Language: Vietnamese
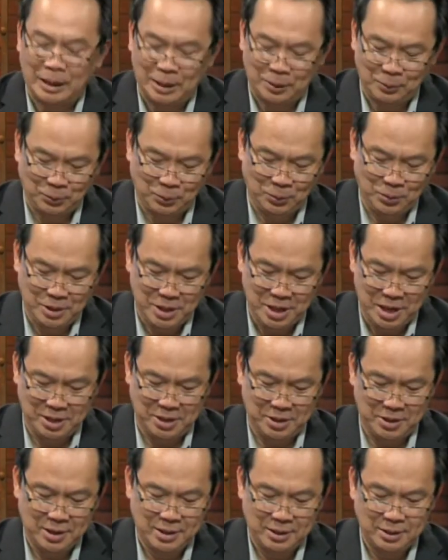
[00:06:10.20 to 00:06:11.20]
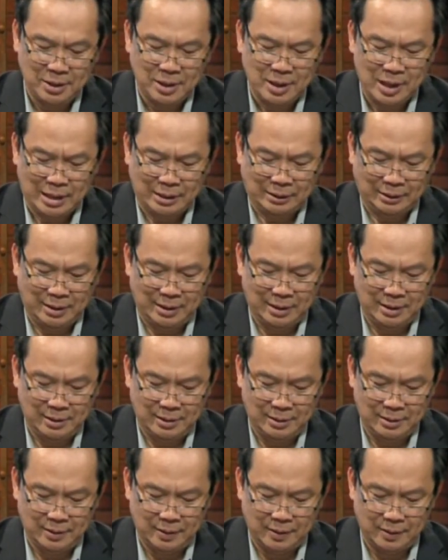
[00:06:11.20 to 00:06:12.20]
theo tôi nhìn đó
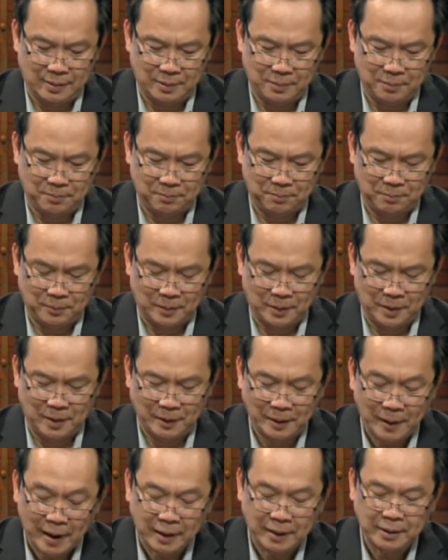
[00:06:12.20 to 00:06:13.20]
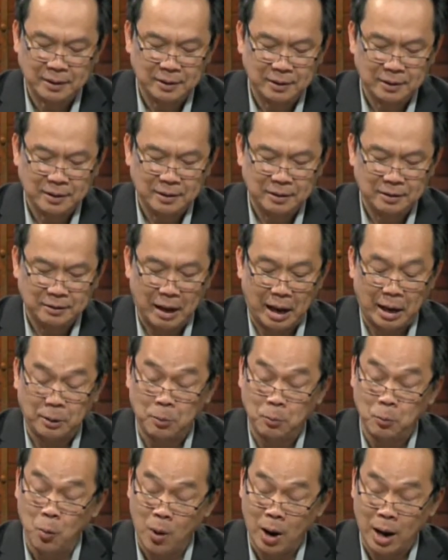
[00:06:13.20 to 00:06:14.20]
thì uh, hiện nay đảng
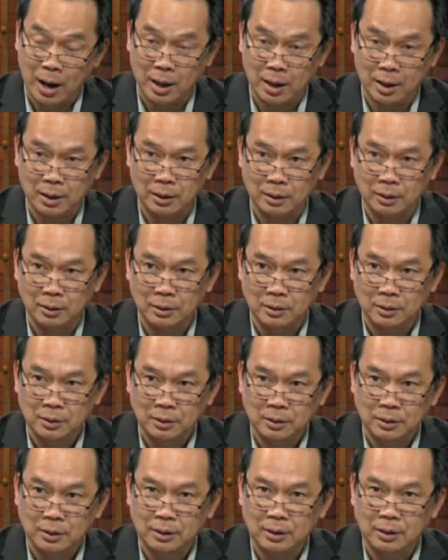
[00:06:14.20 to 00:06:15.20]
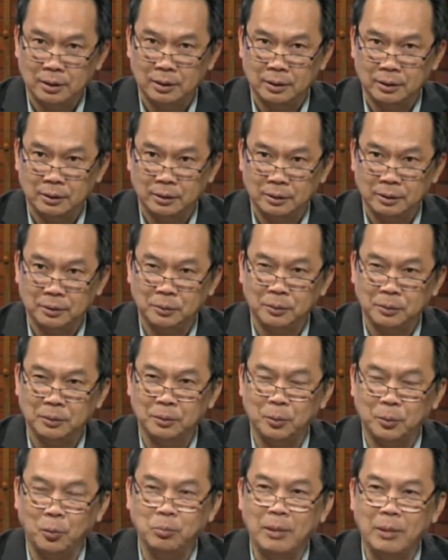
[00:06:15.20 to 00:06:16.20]
cộng hòa uh,
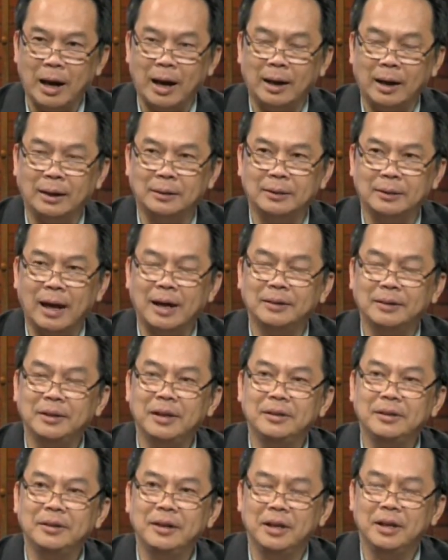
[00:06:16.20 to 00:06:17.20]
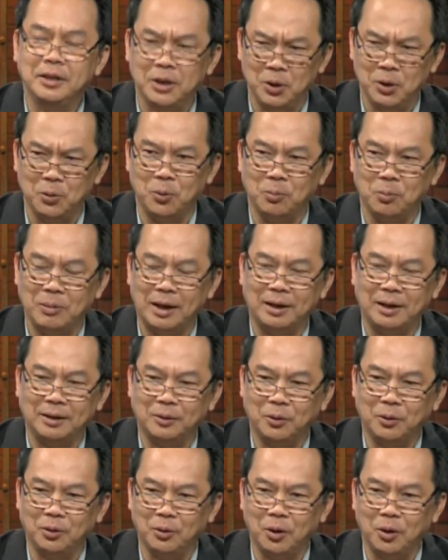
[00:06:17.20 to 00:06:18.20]
cũng đã thăng tiến rất là nhiều cũng đã
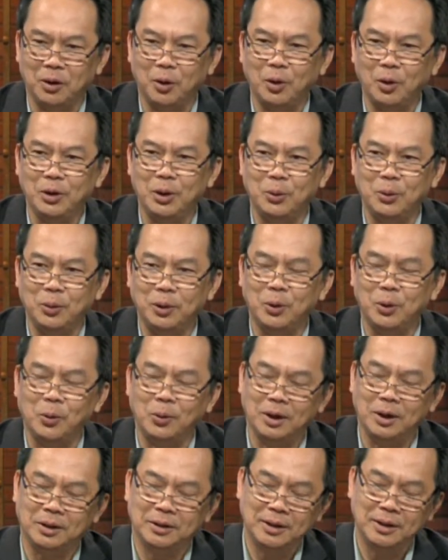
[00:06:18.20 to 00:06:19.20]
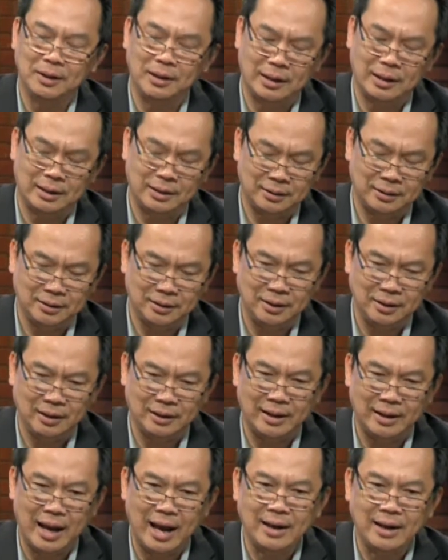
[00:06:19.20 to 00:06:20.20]
có có, có nhiều cái nỗ lực rất là rất là
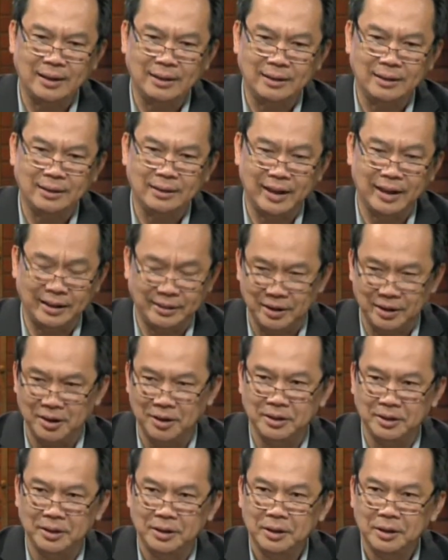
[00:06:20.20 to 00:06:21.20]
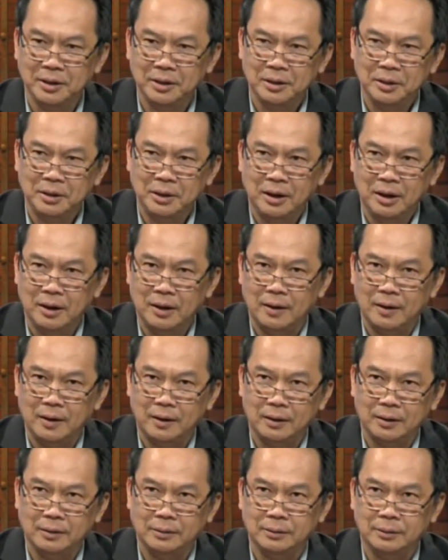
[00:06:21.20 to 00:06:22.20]
đáng khen ngợi
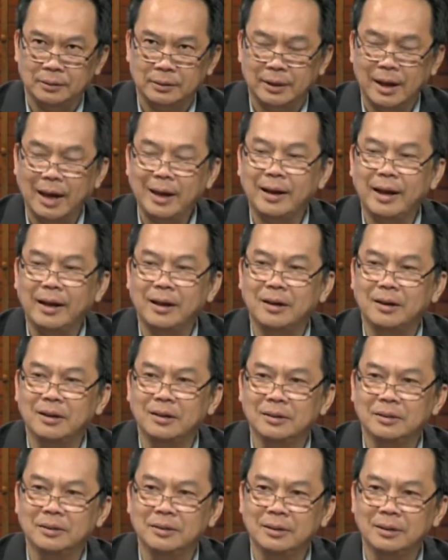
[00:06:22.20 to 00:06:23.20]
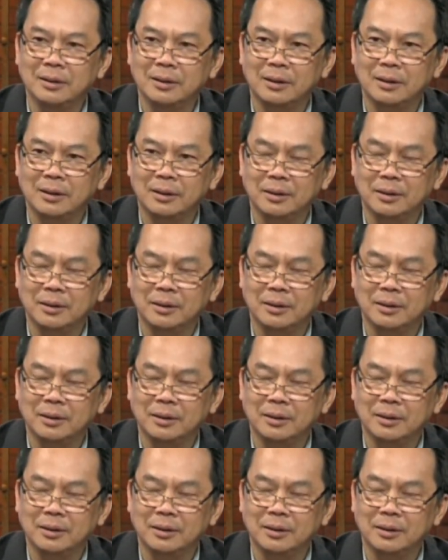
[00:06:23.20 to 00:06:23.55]
à, cách đây hơn